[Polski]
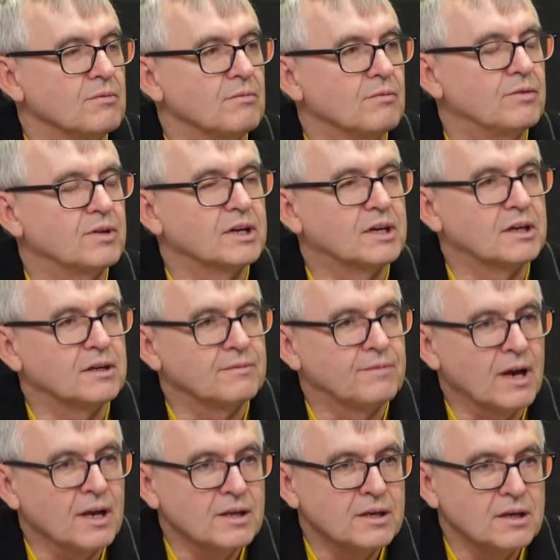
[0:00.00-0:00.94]

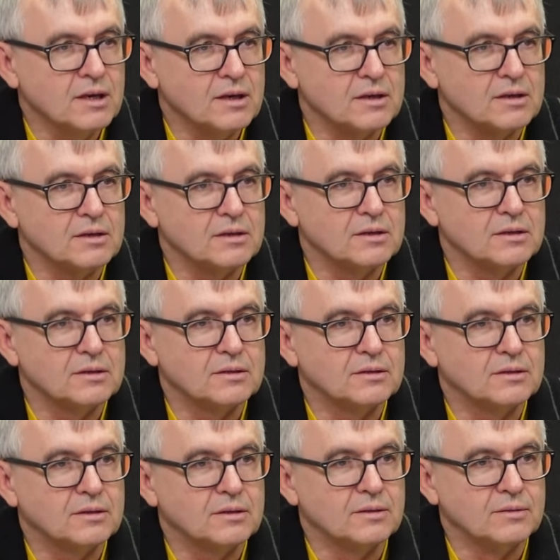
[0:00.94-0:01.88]
Wykrywanie
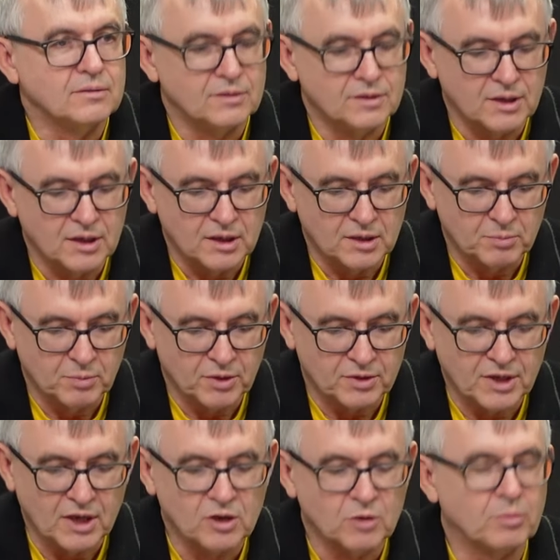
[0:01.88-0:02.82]
tych,
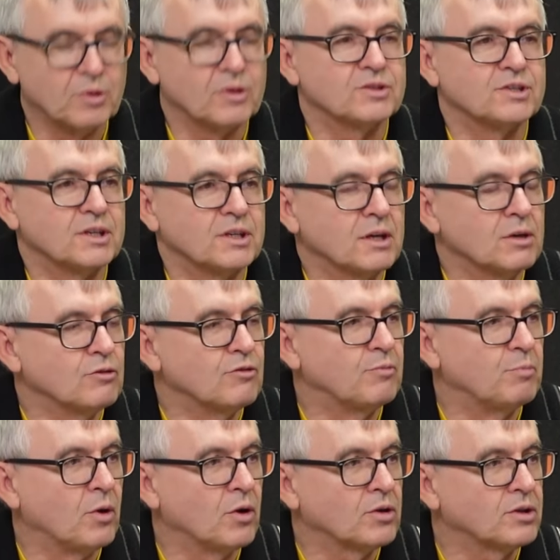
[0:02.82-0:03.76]
tego procederu
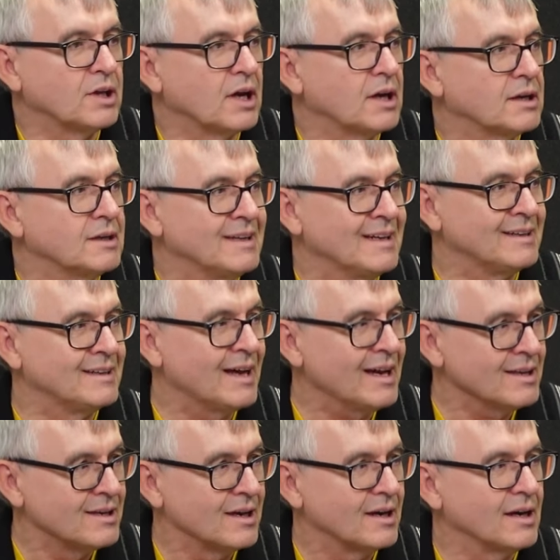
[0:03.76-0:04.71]
w portach
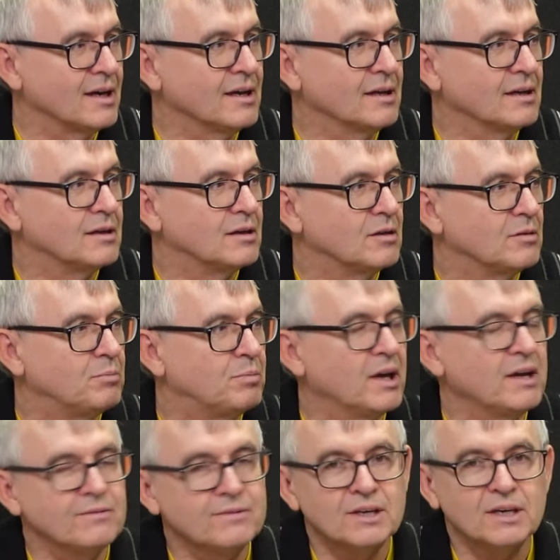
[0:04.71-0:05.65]
nadania
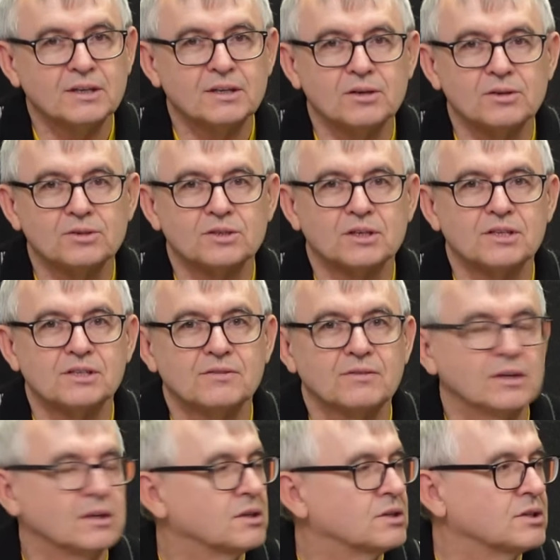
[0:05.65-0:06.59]
pewnie troszkę
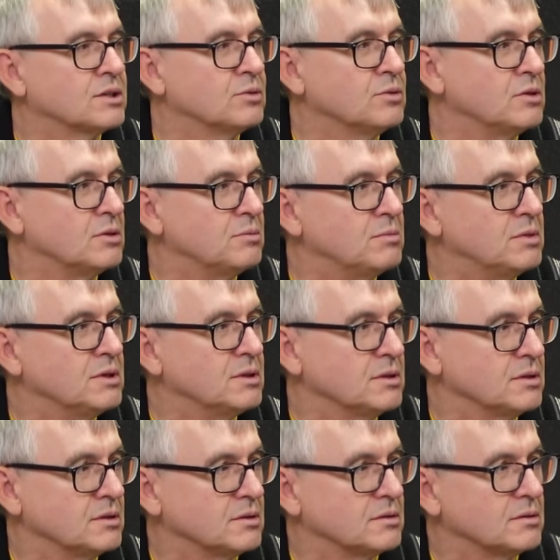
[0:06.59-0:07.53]

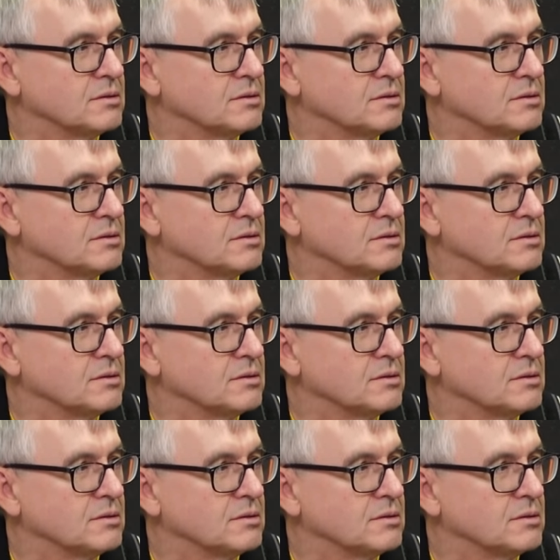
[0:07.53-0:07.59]
zwiększyłoby